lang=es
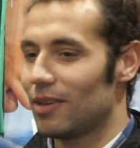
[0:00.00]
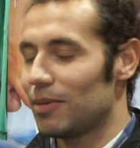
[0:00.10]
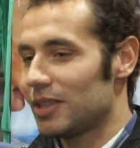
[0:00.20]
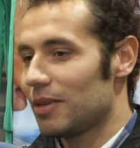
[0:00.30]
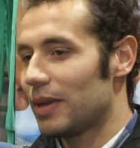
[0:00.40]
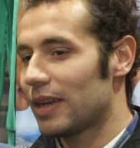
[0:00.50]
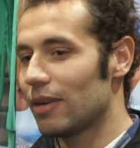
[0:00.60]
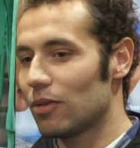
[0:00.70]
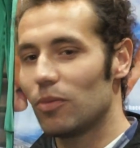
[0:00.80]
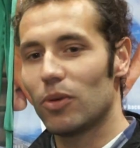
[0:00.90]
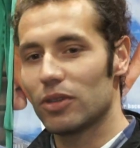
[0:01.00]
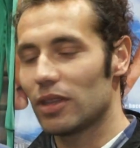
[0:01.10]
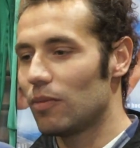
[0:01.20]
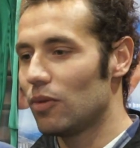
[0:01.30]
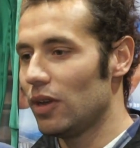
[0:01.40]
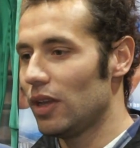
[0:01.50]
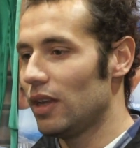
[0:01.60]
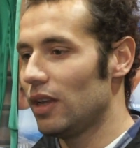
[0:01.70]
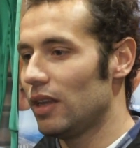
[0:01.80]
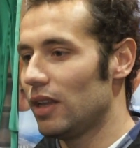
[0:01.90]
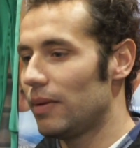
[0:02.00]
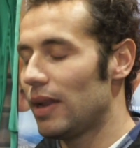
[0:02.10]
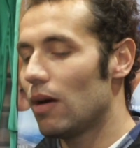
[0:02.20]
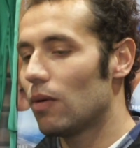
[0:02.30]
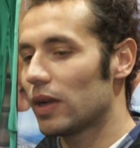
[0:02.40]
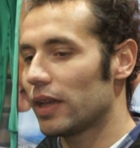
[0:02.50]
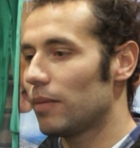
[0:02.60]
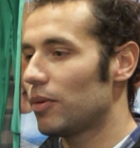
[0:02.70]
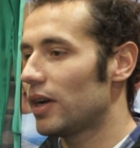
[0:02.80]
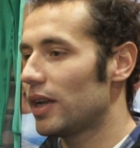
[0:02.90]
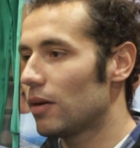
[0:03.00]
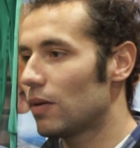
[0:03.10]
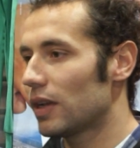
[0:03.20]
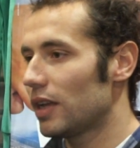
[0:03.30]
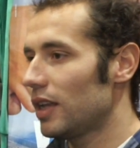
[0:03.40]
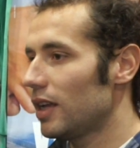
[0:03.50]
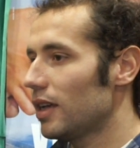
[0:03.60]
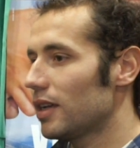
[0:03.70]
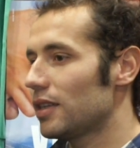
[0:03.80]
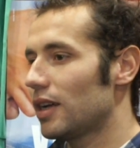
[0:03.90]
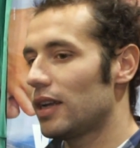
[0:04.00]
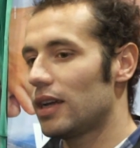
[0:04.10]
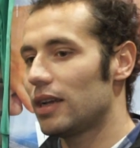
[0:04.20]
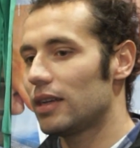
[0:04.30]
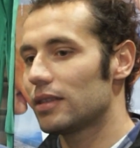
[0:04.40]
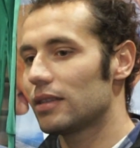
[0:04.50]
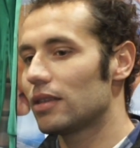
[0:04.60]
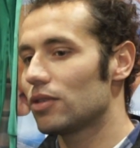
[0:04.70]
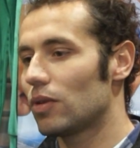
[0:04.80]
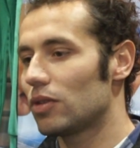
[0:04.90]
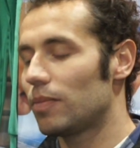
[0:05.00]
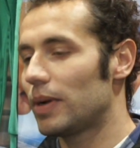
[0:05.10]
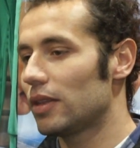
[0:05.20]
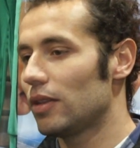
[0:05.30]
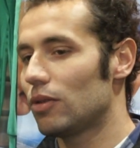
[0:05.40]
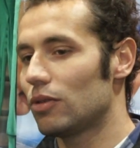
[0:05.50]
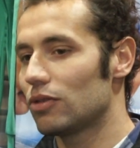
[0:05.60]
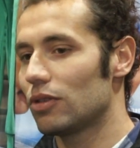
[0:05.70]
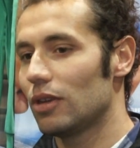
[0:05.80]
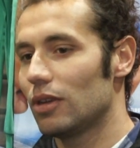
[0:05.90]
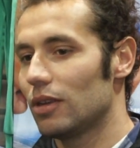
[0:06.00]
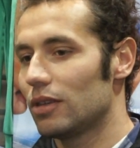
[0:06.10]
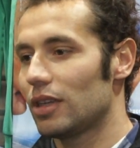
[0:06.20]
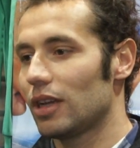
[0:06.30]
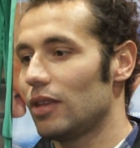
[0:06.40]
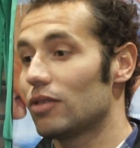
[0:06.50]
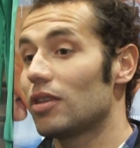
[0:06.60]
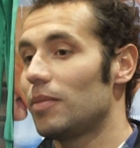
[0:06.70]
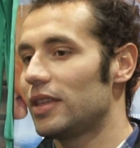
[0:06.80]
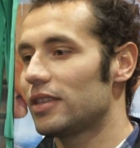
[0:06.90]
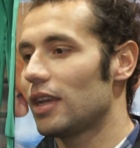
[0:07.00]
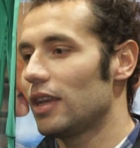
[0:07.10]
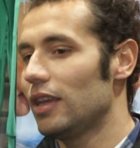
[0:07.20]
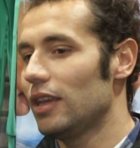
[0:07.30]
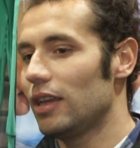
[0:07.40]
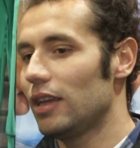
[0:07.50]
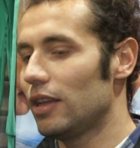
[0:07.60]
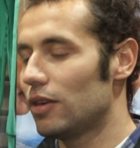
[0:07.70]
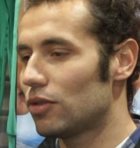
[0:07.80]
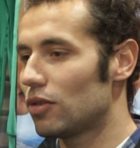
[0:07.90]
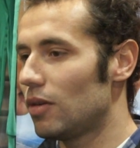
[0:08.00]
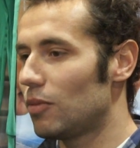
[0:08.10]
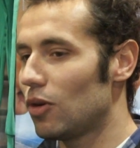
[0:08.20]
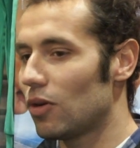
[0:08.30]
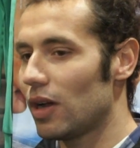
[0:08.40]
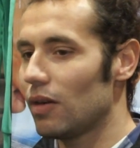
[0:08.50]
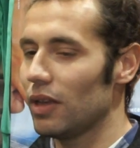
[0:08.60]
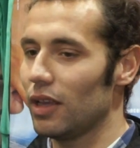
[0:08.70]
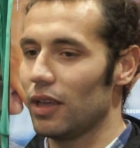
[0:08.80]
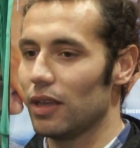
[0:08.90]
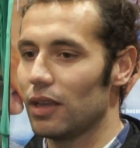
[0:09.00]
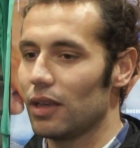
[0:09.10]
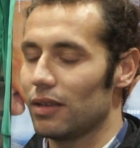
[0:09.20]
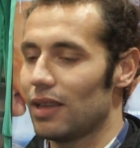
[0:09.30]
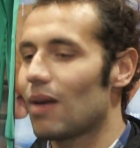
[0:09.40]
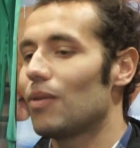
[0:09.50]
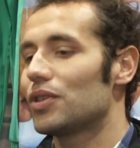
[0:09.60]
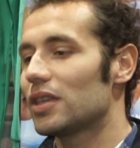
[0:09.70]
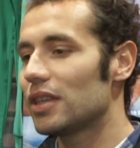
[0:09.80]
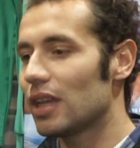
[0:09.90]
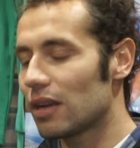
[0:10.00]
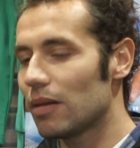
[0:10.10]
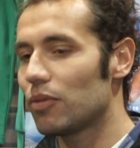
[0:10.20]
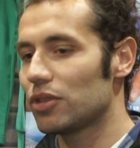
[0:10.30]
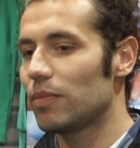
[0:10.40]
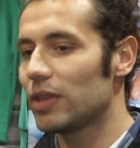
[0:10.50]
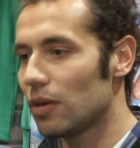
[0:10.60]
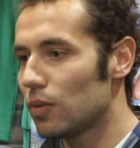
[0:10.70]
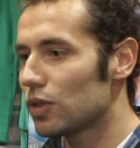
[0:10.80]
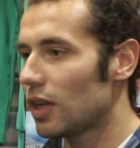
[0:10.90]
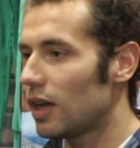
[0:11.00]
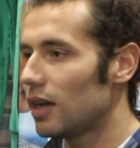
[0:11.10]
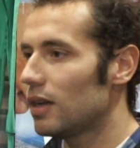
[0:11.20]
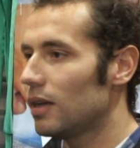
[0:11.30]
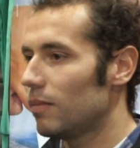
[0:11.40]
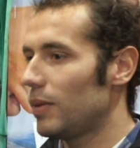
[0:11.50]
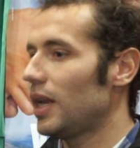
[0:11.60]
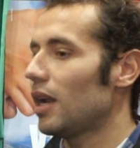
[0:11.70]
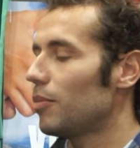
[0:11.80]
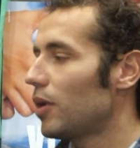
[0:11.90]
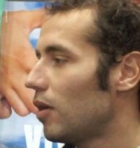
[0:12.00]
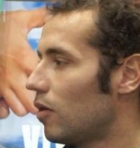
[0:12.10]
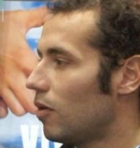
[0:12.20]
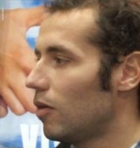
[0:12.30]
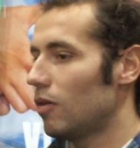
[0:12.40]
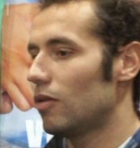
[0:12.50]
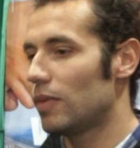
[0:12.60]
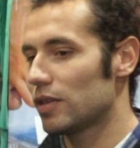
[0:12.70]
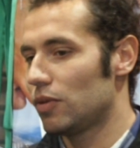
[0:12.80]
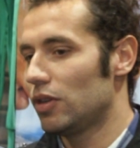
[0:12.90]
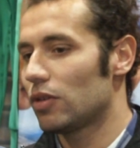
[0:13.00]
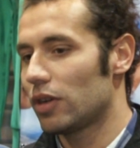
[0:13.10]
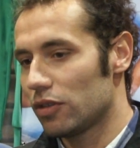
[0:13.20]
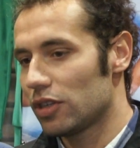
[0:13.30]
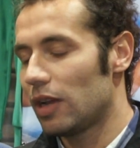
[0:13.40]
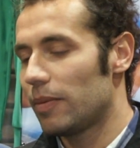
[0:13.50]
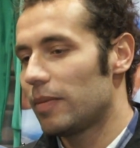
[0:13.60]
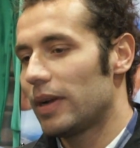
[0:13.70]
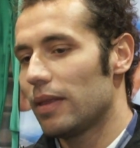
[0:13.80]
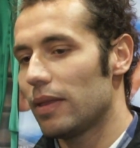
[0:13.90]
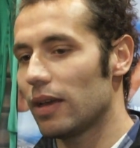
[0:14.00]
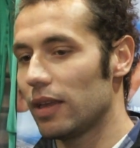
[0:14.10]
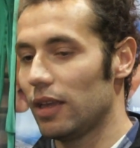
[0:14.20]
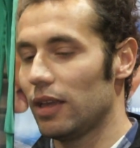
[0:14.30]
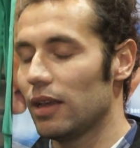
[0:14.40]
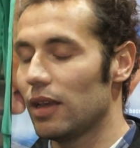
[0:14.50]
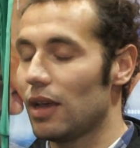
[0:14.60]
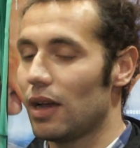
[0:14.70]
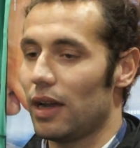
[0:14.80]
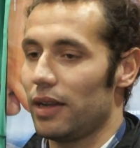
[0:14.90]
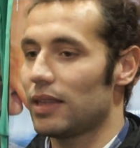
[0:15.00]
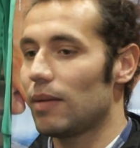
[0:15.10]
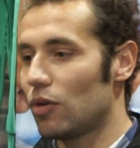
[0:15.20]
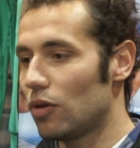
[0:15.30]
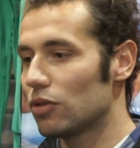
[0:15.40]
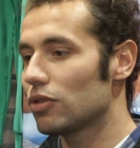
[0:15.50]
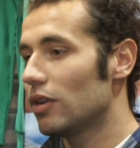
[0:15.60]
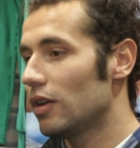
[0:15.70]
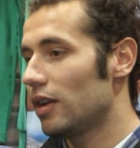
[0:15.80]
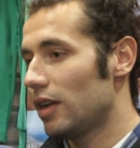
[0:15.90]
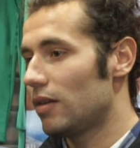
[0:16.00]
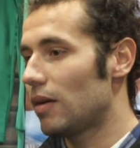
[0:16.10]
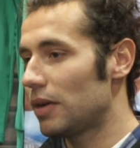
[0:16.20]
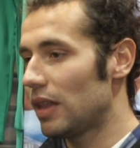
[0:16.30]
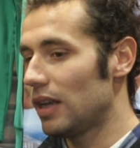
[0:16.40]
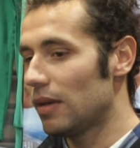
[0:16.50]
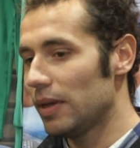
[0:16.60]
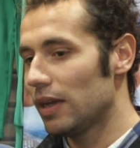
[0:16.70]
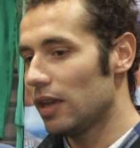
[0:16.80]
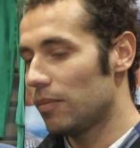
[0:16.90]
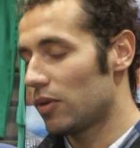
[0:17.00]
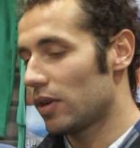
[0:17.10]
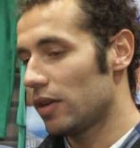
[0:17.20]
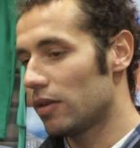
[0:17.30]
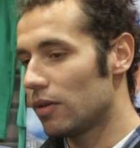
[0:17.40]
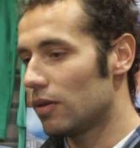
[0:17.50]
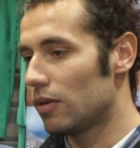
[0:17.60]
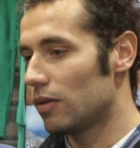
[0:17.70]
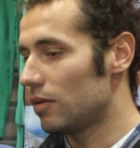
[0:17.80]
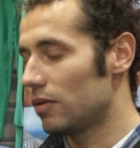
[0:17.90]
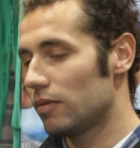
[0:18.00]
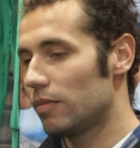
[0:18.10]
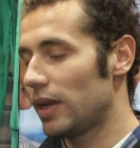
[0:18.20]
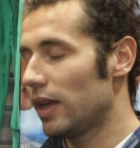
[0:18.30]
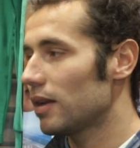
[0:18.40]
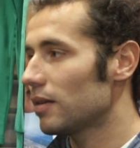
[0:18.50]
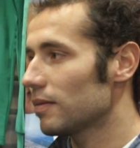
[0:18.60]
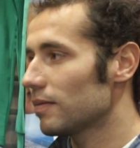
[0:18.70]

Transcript: Hombre, se ve que el grupo está muy nivelado, cualquiera puede ganar a cualquiera y que si ganas tres o cuatro partidos seguidos te metes ahí y nosotros lo hemos logrado y ya cuando estás allá arriba pues siempre te gusta pelear por algo más bonito que no sea la permanencia y ahora estamos en una buena dinámica y por qué no pelear.